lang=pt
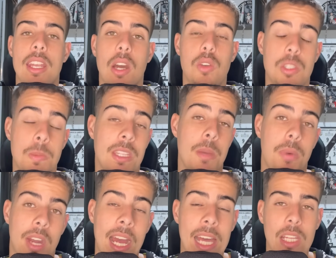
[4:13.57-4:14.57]
Na última
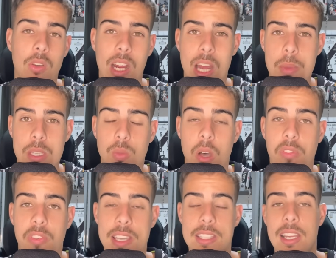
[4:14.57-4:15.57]
temporada, com a camisa do
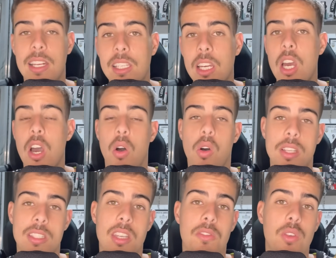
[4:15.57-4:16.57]
Al-Faiz Salih,
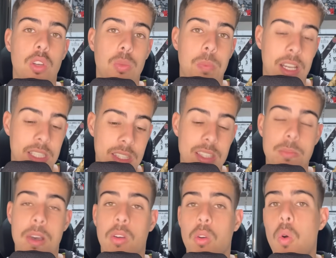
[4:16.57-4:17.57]
Rossi teve oito partidas e
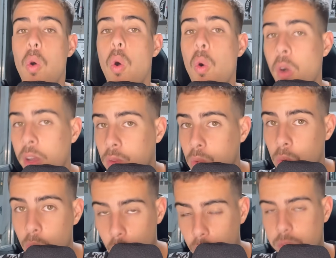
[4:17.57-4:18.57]
marcou oito
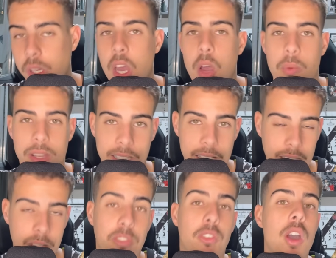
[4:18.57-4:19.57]
gols. Um atleta
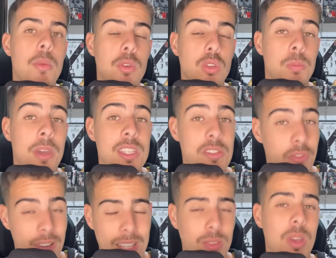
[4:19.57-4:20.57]
que foi muito bem de
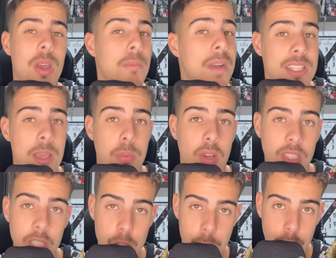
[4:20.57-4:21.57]
fato, mas é
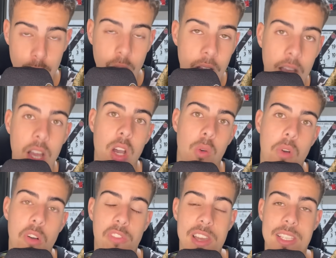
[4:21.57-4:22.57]
importante pontuar. O
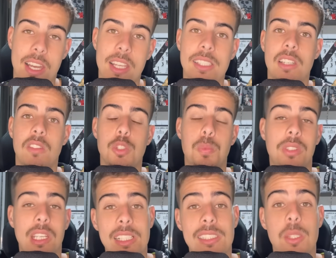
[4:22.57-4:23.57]
Al-Faiz estava
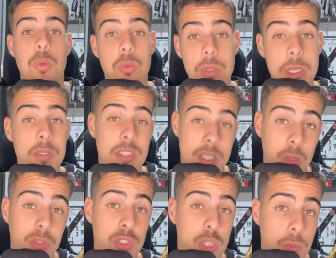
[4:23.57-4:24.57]
disputando a segunda divisão do
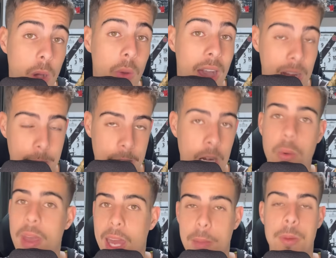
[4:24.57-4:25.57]
futebol árabe. Não
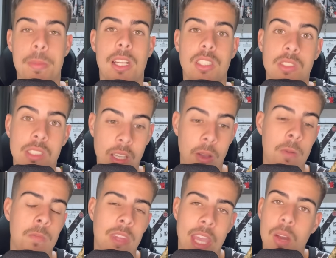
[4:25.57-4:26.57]
era a primeira divisão,
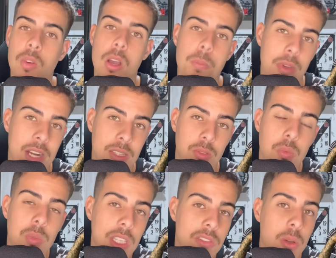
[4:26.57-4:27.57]
era um campeonato com
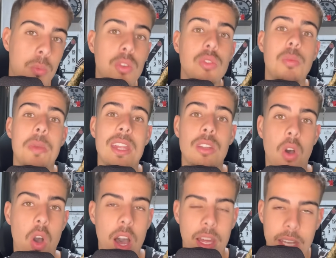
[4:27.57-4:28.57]
um nível muito
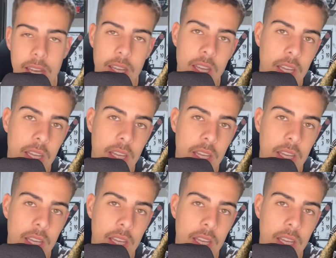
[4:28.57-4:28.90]
menor, né,